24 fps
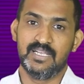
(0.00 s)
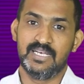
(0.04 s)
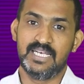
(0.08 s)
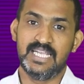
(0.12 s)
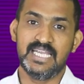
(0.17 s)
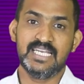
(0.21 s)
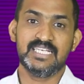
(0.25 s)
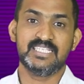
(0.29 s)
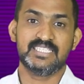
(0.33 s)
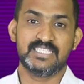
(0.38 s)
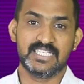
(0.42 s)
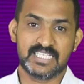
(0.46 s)

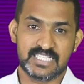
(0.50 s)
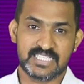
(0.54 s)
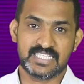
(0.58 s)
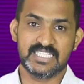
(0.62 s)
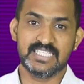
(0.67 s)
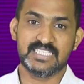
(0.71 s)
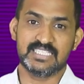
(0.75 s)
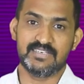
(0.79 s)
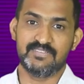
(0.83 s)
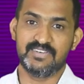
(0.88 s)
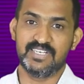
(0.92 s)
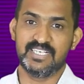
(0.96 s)
லேட்
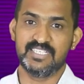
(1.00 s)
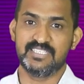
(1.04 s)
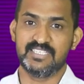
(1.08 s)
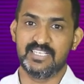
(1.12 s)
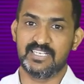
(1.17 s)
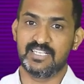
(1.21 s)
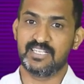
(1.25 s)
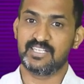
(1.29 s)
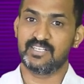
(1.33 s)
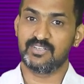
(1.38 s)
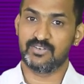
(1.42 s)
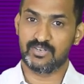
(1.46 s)
சிக்ஸ்டி
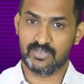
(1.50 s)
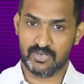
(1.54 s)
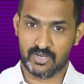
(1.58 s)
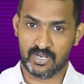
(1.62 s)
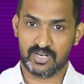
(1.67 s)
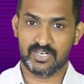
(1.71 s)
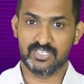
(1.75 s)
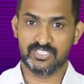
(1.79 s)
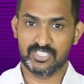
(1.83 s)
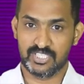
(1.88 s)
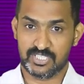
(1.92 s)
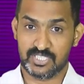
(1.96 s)
செவன்டிஸில் இருக்கிற
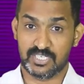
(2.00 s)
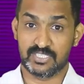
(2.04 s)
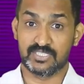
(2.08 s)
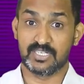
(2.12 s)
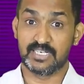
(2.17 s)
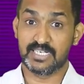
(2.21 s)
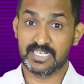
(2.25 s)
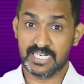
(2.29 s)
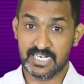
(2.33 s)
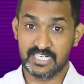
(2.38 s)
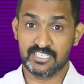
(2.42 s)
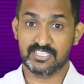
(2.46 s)
ஆர்கனைசேஷன்
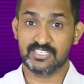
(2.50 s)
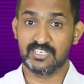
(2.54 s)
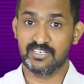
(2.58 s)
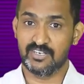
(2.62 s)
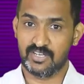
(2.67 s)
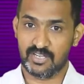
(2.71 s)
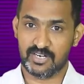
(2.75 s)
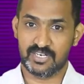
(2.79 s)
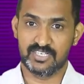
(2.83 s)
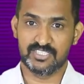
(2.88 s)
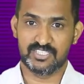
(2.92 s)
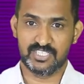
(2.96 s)
தான்
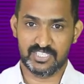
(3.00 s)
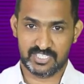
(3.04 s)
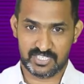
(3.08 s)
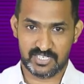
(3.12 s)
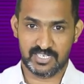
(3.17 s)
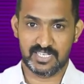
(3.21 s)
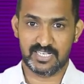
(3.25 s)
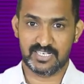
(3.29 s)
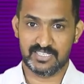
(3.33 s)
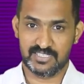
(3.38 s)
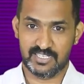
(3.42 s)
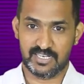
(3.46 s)
ட்ரெடிஷ்னல்
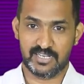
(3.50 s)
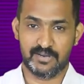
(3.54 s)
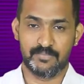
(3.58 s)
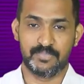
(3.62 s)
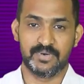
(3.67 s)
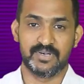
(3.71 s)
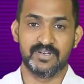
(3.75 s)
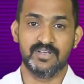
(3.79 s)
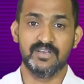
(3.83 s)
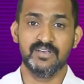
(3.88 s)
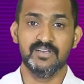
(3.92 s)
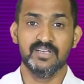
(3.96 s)
ஆர்கனைசேஷனாக இருந்தாங்க
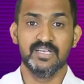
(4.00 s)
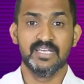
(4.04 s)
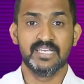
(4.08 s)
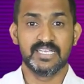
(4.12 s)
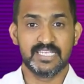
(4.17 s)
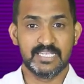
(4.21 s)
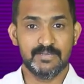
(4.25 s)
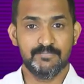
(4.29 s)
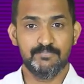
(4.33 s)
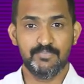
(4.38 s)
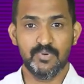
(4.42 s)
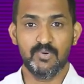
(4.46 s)
அப்படின்னா
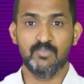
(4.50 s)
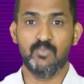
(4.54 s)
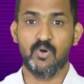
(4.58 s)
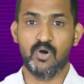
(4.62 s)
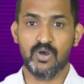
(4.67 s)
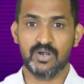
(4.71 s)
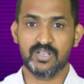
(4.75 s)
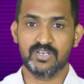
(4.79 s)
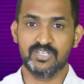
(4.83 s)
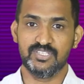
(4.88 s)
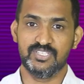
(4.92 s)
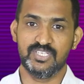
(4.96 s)
இப்போ
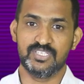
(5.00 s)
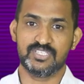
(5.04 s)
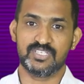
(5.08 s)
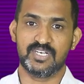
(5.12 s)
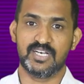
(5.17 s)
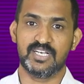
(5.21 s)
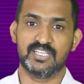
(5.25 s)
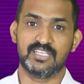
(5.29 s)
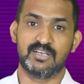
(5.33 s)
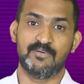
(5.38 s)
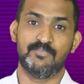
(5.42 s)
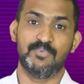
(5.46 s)

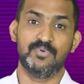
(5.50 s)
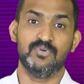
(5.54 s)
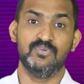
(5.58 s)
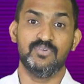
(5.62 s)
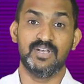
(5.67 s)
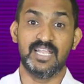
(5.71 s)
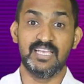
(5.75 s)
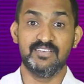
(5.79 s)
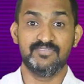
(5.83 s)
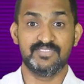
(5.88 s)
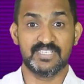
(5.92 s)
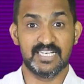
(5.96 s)
மாடர்னைசேஷன் ஆனதுக்கப்புறம்
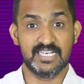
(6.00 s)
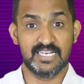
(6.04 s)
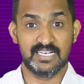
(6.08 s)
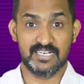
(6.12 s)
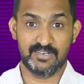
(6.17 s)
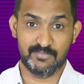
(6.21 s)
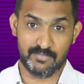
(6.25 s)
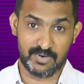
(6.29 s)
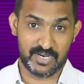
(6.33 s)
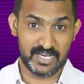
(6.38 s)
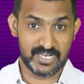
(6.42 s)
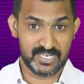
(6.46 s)
லைஃப் ஸ்டைல்
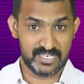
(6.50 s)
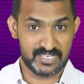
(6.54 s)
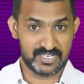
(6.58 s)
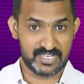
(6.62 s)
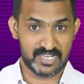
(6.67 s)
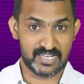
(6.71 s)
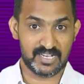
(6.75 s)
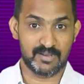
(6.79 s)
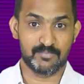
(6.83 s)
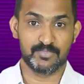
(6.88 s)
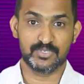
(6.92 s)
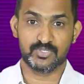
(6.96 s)
என்ன மாறி
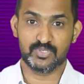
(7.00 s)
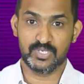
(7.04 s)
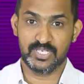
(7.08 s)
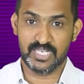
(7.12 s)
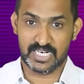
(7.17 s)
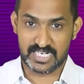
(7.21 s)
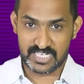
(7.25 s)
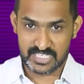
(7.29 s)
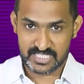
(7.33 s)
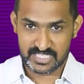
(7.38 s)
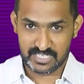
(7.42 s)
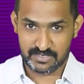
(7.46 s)
இருக்காங்க அப்படின்னு
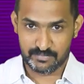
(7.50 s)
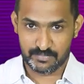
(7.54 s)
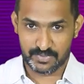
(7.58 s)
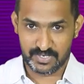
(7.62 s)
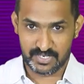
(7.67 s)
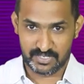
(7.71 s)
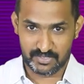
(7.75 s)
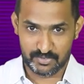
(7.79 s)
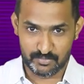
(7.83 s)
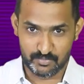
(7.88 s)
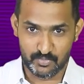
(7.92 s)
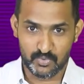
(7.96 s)
சொல்லி அண்டர்ஸ்டாண்ட்
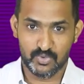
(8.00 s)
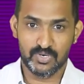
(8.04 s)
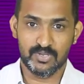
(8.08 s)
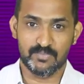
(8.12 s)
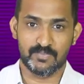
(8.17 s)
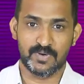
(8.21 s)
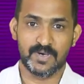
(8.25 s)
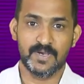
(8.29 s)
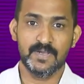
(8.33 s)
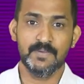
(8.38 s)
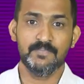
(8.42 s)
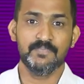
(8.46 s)
பண்ணது
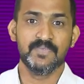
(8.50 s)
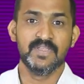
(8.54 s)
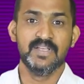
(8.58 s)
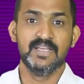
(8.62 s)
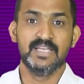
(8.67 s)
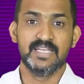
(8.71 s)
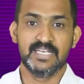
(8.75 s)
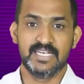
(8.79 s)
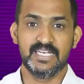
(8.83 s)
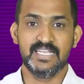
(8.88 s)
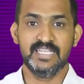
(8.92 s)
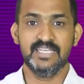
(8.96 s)
மூலமாக
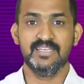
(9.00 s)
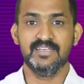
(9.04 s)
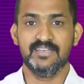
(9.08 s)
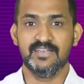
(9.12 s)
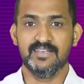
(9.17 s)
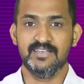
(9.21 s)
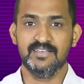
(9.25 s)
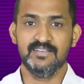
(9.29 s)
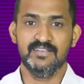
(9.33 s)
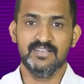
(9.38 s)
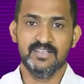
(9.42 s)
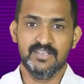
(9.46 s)

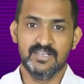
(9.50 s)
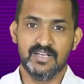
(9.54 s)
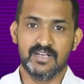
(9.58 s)
நீங்கள்